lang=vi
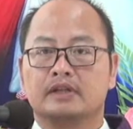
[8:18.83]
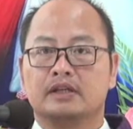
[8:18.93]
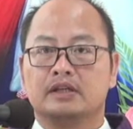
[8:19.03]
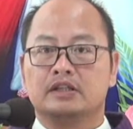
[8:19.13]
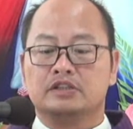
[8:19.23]

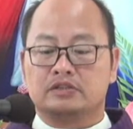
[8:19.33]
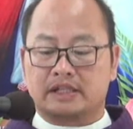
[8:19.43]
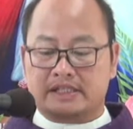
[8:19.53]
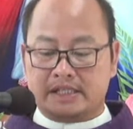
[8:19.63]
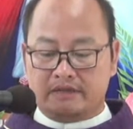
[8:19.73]
Chúng ta
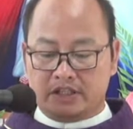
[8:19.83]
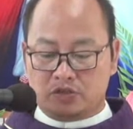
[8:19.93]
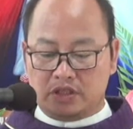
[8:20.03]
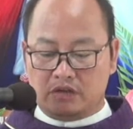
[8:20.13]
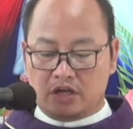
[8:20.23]
xin với Chúa
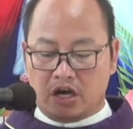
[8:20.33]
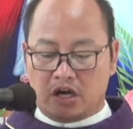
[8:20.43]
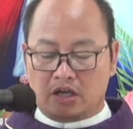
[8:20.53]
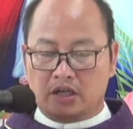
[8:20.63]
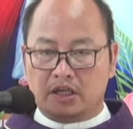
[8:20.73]
điều
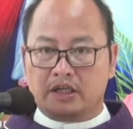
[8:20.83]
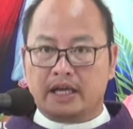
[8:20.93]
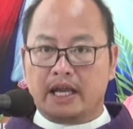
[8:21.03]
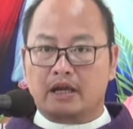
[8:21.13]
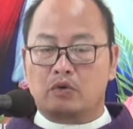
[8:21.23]
đó
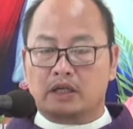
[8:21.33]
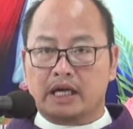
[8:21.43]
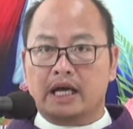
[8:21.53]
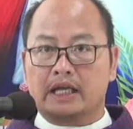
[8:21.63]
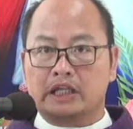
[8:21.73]
để cuộc
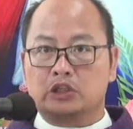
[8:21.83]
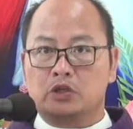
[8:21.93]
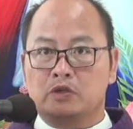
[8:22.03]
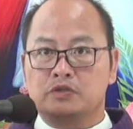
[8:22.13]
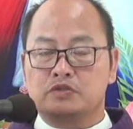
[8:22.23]
đời Kitô
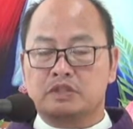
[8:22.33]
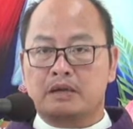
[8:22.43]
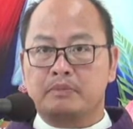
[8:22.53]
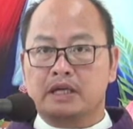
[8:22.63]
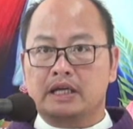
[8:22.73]
hữu chúng ta
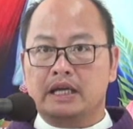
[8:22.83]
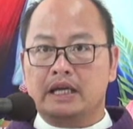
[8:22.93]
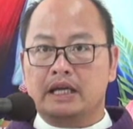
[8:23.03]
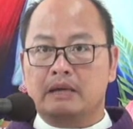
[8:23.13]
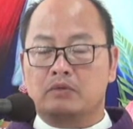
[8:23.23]
bước đi
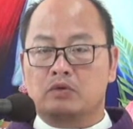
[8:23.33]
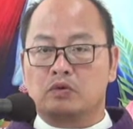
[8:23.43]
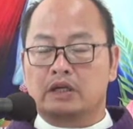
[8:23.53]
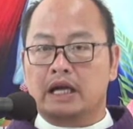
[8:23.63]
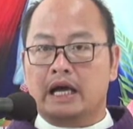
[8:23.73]
là một
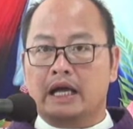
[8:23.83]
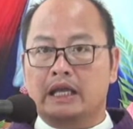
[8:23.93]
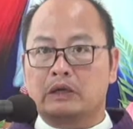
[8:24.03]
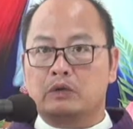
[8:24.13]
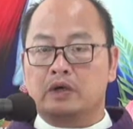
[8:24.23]
cuộc đời
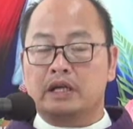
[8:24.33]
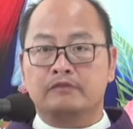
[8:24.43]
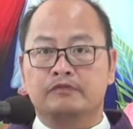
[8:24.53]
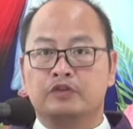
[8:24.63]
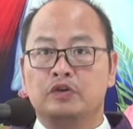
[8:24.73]
của niềm
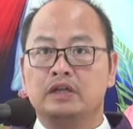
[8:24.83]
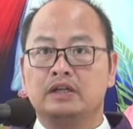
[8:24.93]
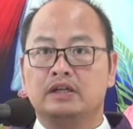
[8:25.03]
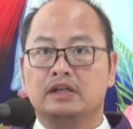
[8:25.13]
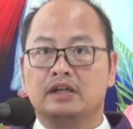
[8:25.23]
vui,
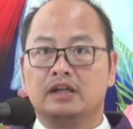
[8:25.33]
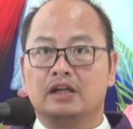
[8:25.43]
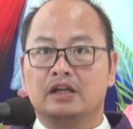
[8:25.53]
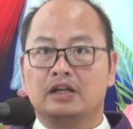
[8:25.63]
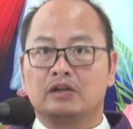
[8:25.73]

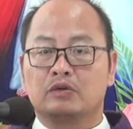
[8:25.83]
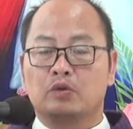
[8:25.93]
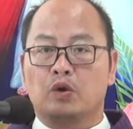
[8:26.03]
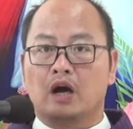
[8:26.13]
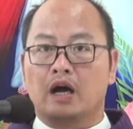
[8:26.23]

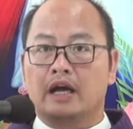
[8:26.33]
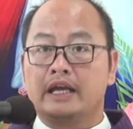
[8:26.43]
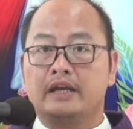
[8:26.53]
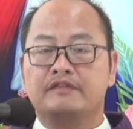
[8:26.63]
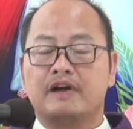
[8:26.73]
của
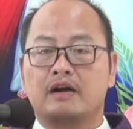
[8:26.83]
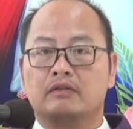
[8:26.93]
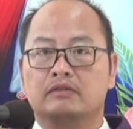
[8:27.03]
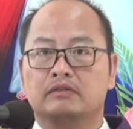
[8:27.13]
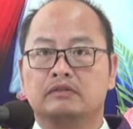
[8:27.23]
hy vọng
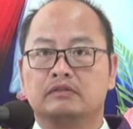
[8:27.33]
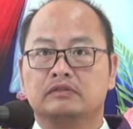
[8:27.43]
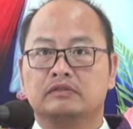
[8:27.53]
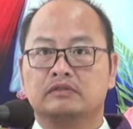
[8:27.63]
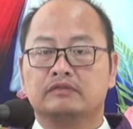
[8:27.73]

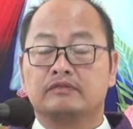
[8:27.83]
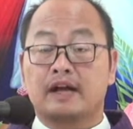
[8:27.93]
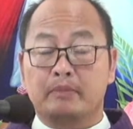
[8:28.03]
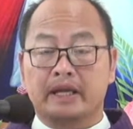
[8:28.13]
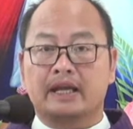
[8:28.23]
và
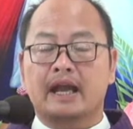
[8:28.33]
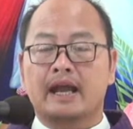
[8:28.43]
bình an.